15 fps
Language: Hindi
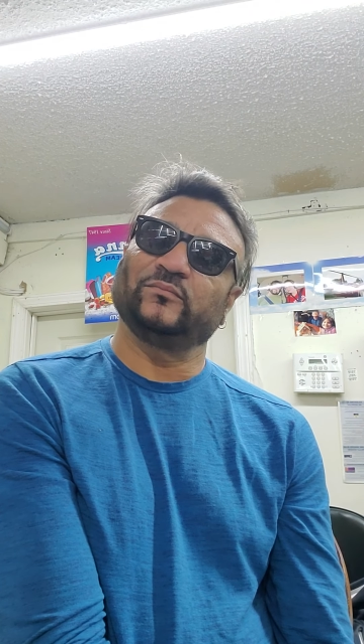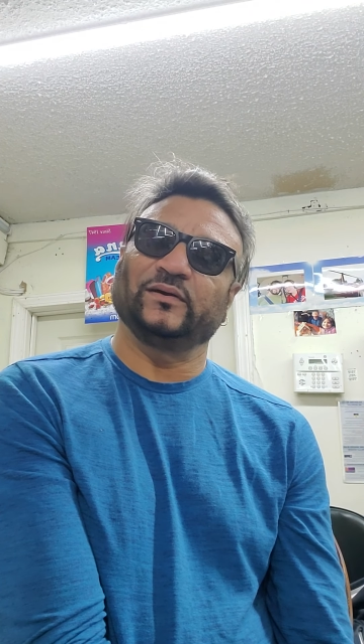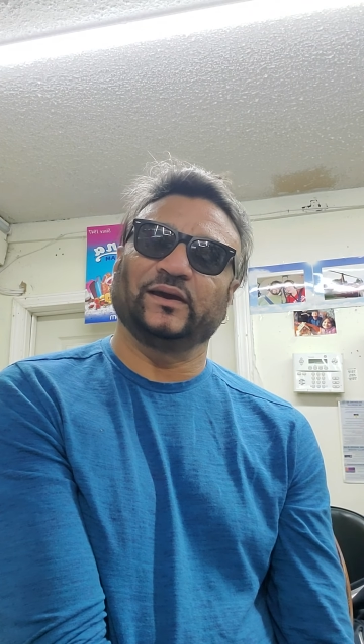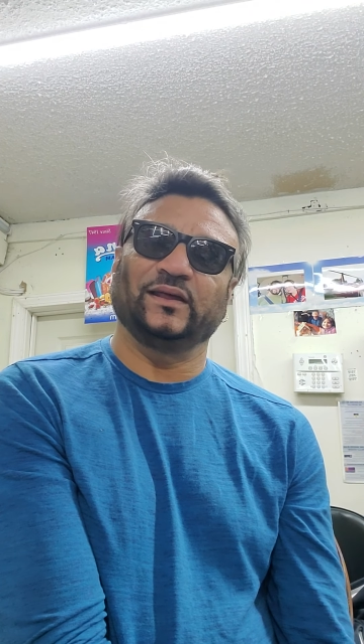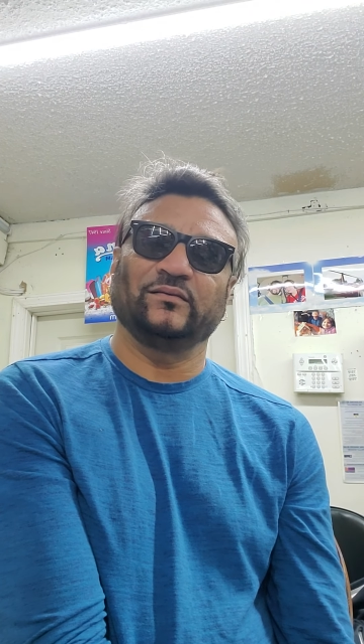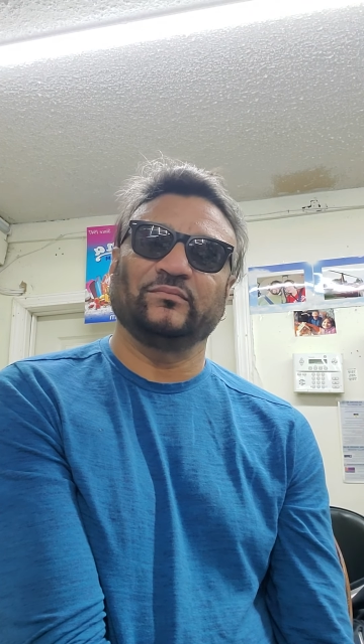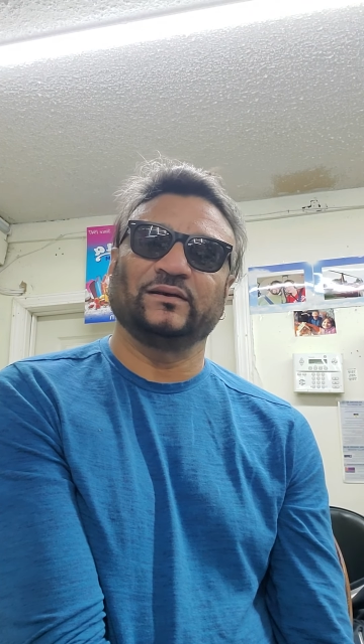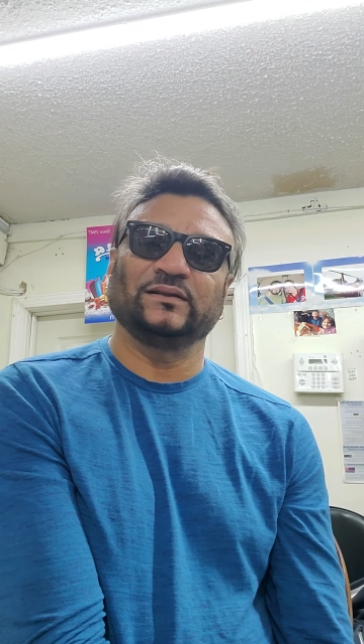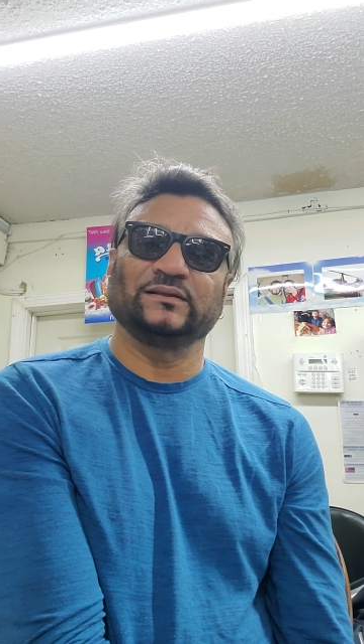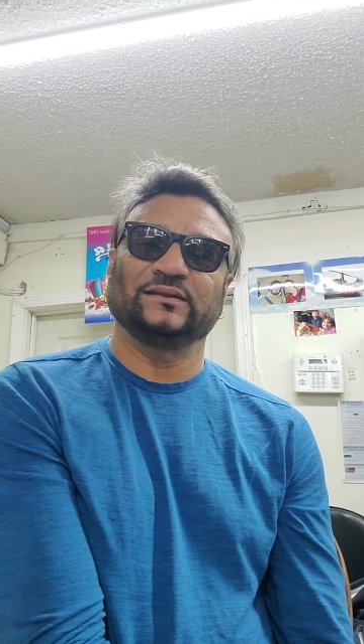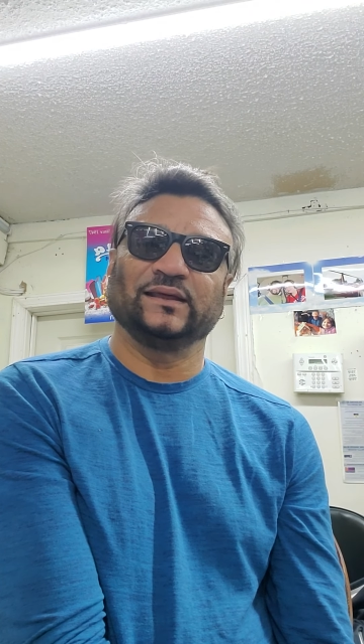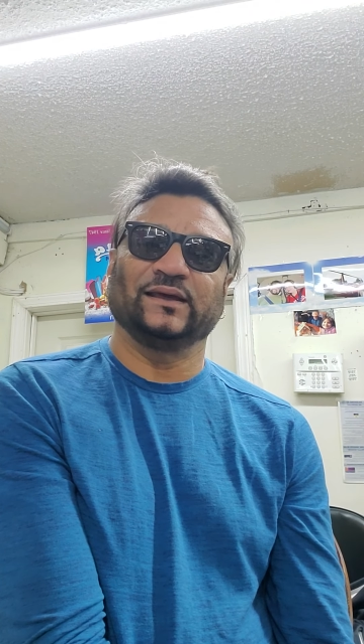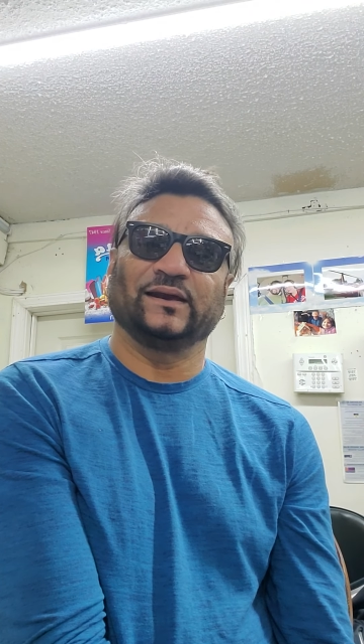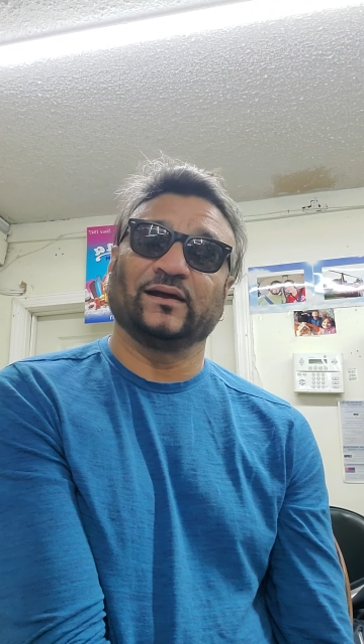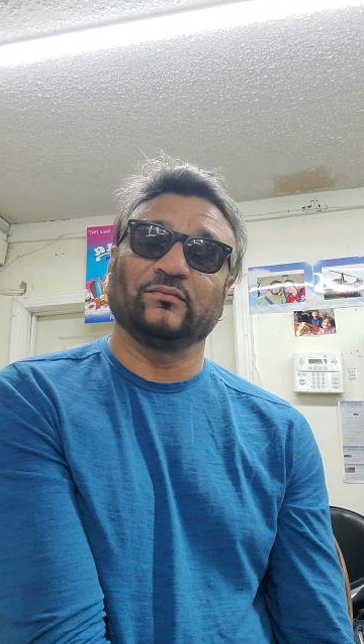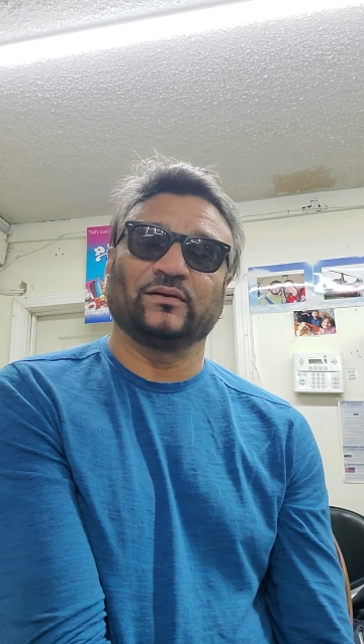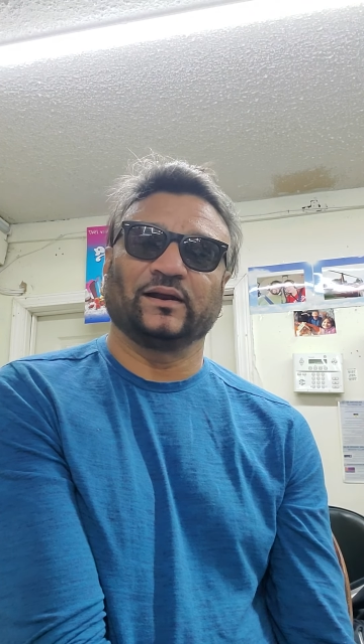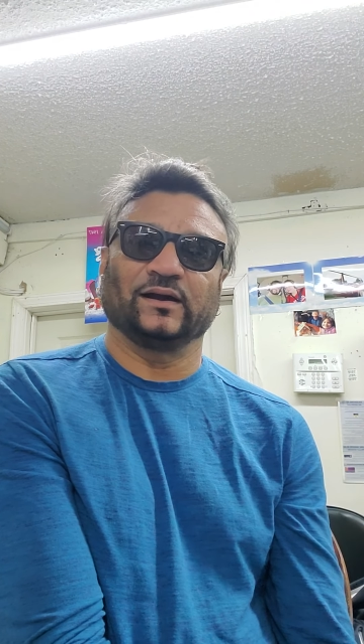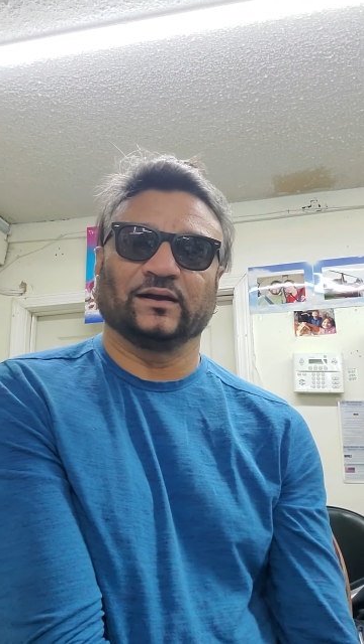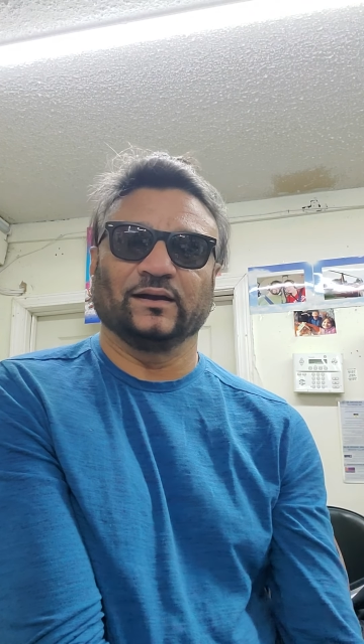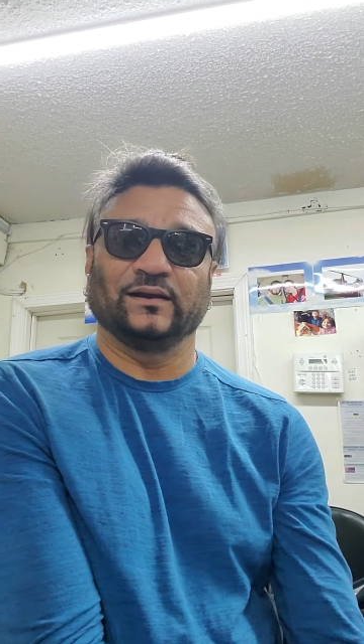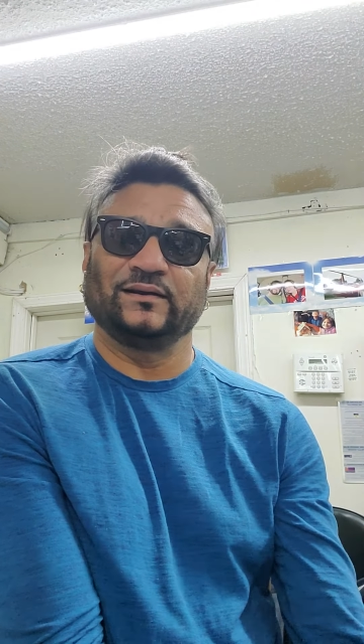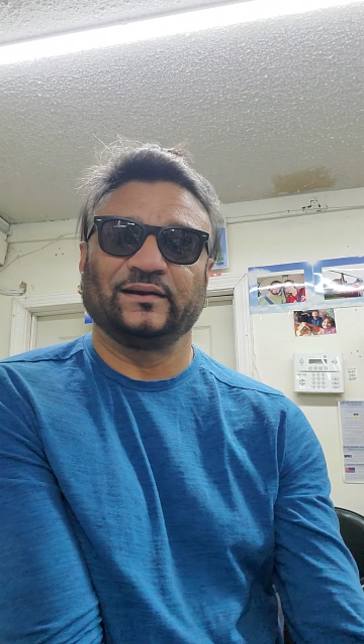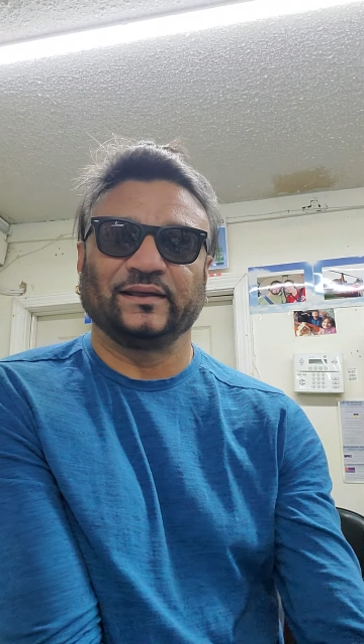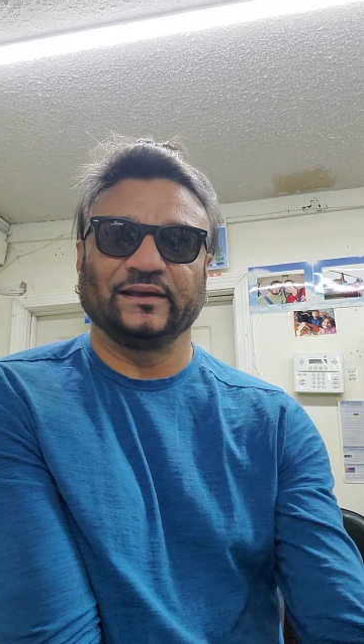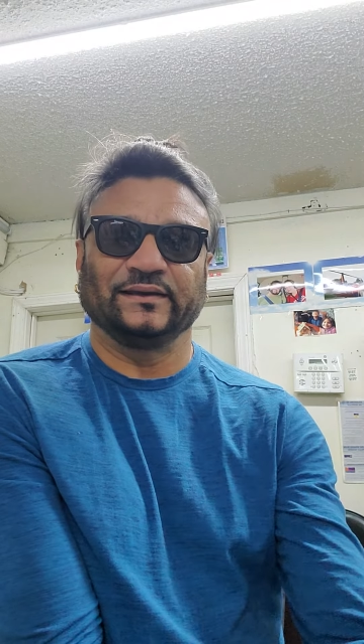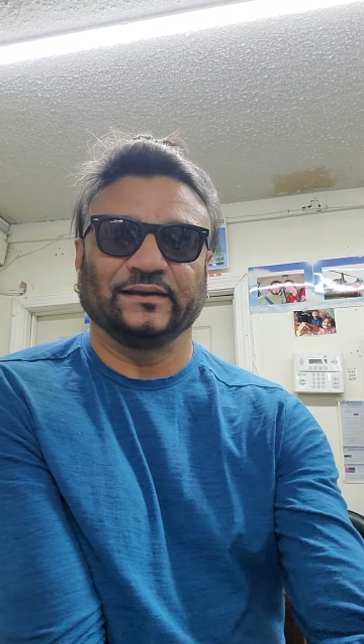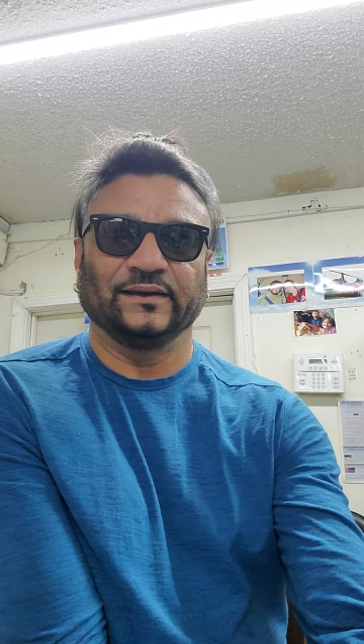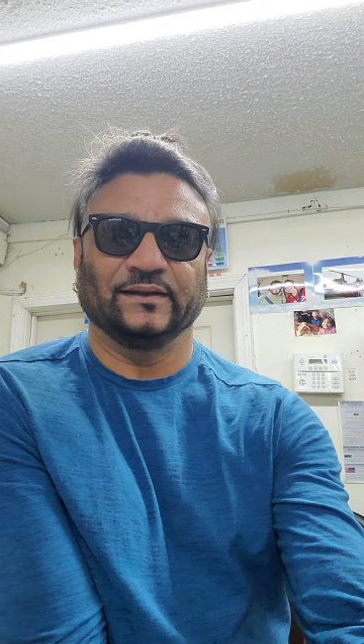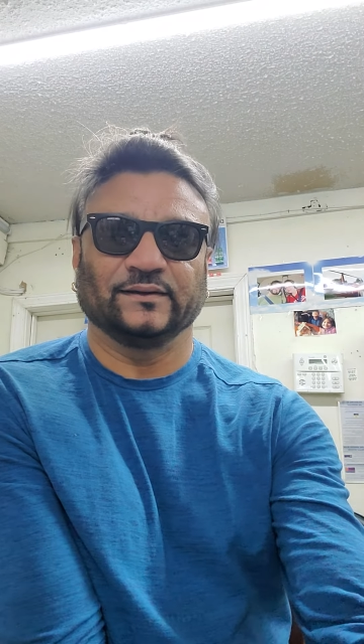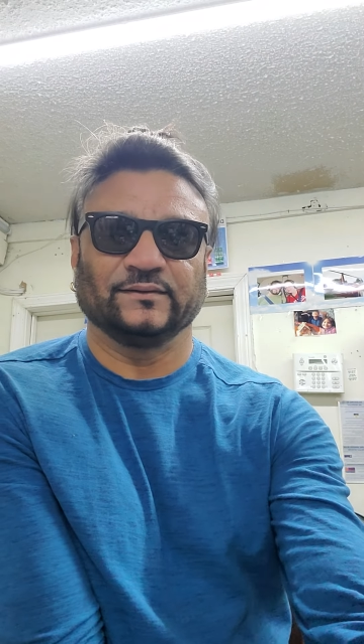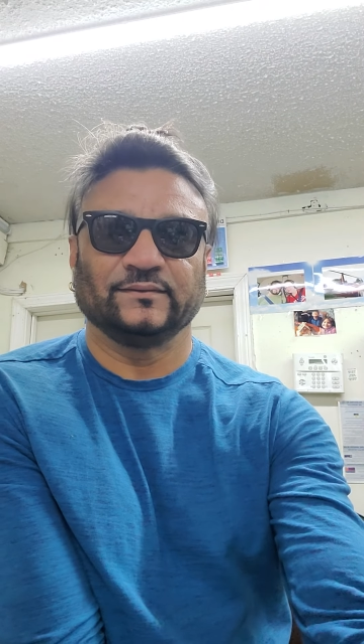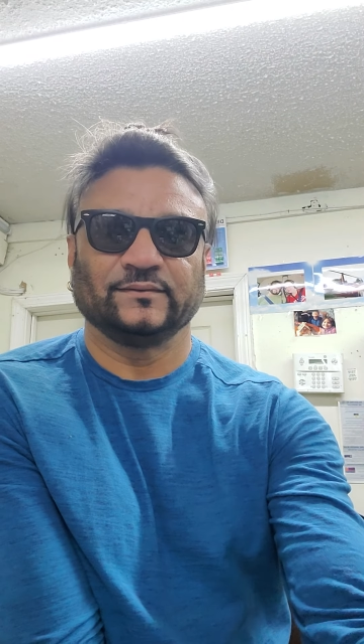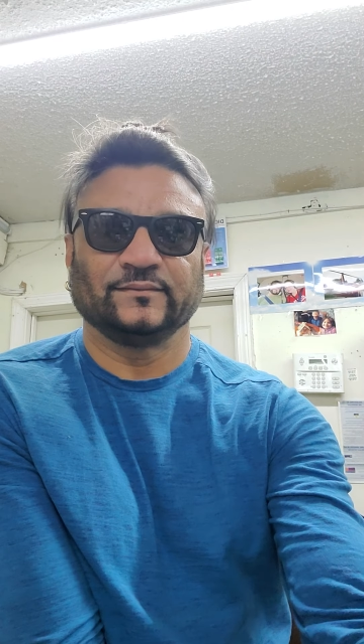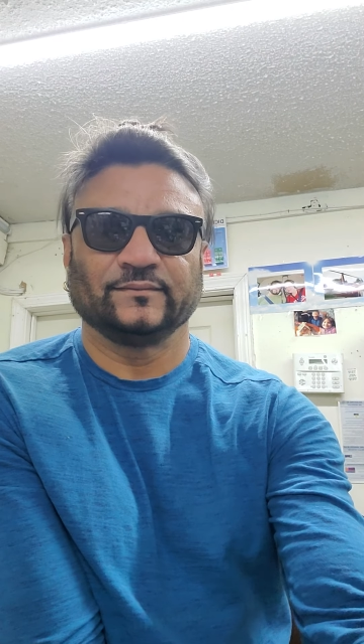फिर मिलते हैं रब राखा टेक केयर